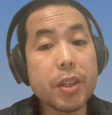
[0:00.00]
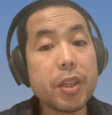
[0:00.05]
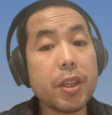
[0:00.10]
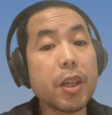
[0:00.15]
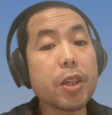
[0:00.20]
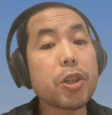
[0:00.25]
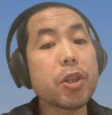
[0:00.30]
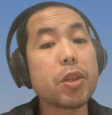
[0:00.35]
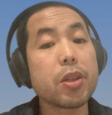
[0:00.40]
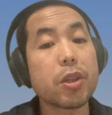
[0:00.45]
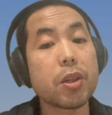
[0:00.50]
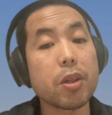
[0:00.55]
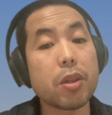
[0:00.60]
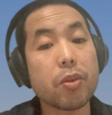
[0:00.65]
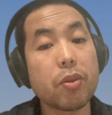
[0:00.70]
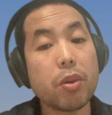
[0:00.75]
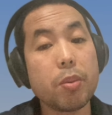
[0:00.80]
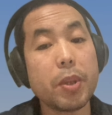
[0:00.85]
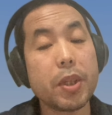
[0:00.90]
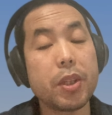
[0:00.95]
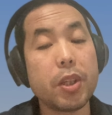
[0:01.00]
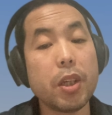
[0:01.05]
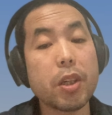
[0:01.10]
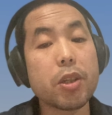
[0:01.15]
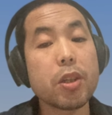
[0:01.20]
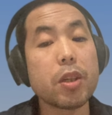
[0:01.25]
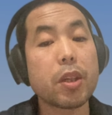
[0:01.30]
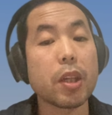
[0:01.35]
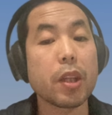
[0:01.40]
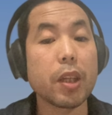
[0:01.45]
企业市值，对个对？企
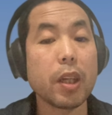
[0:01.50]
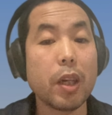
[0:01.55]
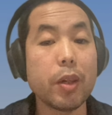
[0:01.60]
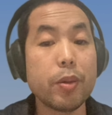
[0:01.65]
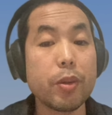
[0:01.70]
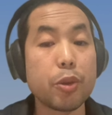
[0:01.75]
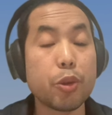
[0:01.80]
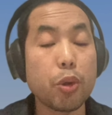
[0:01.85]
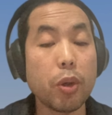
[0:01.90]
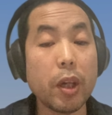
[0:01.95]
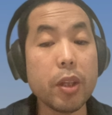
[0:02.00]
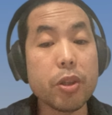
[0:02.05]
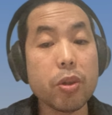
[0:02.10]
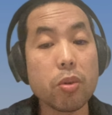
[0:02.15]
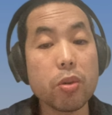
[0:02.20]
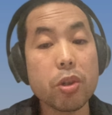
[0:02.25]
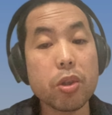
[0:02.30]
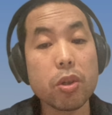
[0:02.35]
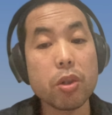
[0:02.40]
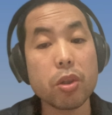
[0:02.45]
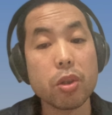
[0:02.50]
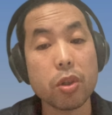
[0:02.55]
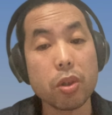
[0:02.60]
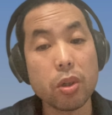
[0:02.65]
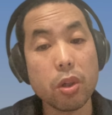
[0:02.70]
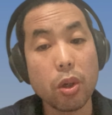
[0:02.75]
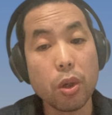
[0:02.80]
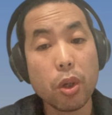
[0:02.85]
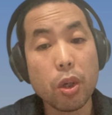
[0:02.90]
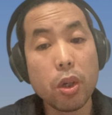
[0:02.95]
业市值底下是全球市
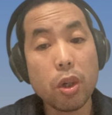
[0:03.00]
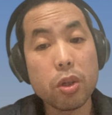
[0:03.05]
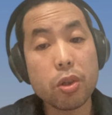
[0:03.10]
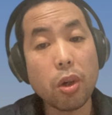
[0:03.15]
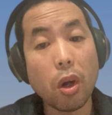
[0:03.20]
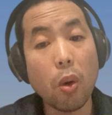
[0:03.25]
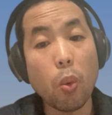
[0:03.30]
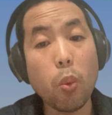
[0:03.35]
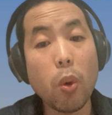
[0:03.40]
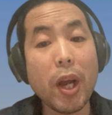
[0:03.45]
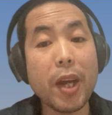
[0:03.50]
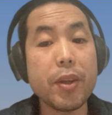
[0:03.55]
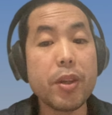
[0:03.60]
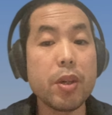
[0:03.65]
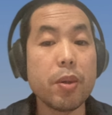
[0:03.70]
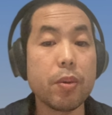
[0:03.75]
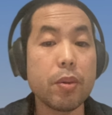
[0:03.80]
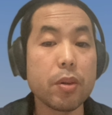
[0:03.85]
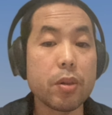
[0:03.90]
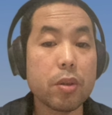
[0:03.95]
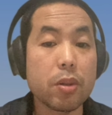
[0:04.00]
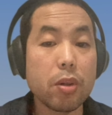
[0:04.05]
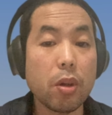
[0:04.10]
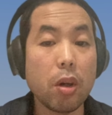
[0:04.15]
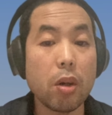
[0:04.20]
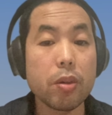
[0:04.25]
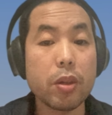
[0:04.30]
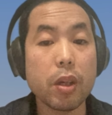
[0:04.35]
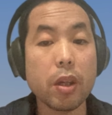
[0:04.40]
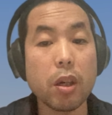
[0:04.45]
值超万亿、
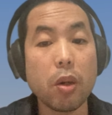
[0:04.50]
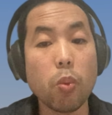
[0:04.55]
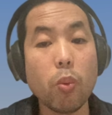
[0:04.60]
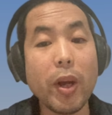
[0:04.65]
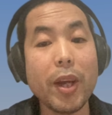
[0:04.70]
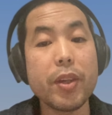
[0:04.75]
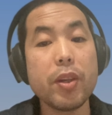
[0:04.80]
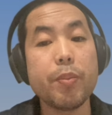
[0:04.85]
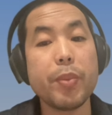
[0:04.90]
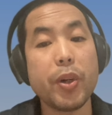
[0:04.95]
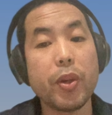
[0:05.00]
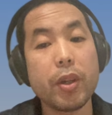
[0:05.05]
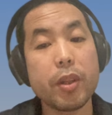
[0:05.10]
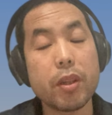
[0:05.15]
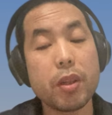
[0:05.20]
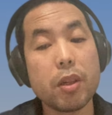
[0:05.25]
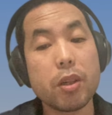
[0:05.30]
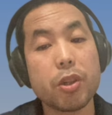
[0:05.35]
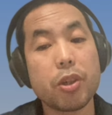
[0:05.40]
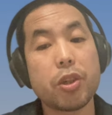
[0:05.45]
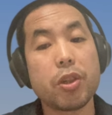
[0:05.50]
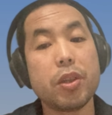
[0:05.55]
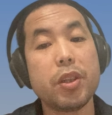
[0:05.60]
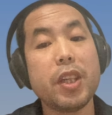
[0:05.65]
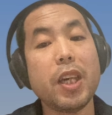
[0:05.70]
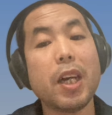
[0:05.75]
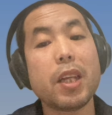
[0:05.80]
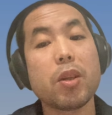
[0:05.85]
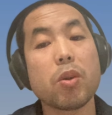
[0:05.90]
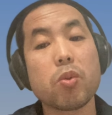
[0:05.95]
超这个万亿美元的
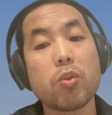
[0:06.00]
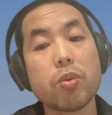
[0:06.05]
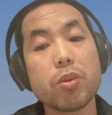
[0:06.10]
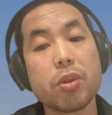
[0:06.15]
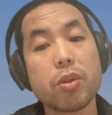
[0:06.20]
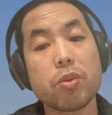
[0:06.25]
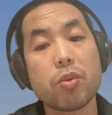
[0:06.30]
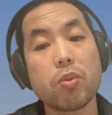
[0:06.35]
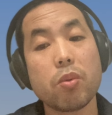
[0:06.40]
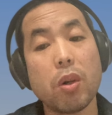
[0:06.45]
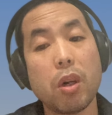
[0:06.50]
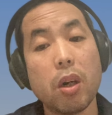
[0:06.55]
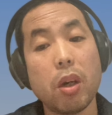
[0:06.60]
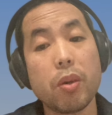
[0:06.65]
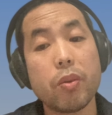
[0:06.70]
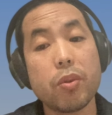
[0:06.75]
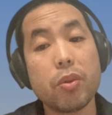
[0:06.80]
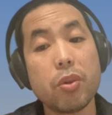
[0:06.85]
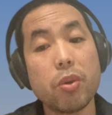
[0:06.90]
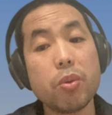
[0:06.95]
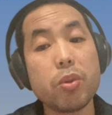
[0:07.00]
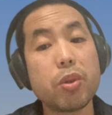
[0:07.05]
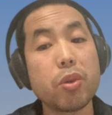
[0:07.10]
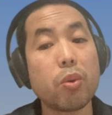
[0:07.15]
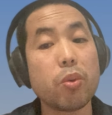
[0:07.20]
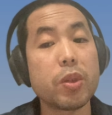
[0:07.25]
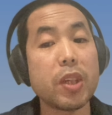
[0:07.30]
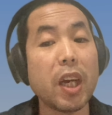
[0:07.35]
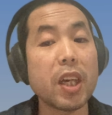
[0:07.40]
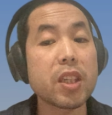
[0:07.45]
十家的公司中啊，有
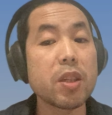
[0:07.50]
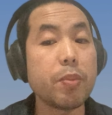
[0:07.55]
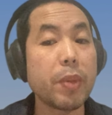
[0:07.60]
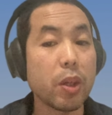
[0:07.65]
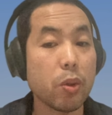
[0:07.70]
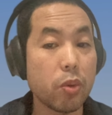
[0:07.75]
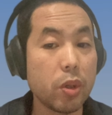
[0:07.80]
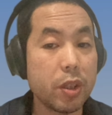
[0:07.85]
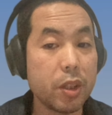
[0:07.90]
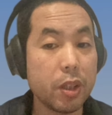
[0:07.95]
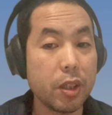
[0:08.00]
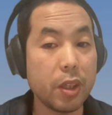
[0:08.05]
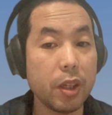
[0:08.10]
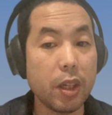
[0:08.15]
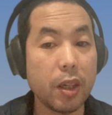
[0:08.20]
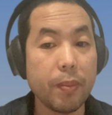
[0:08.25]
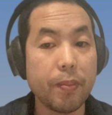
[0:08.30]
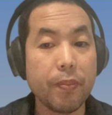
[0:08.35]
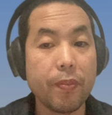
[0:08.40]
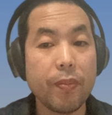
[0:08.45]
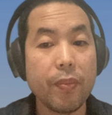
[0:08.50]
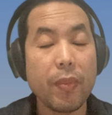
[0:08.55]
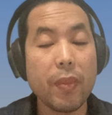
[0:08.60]
九家是美国企业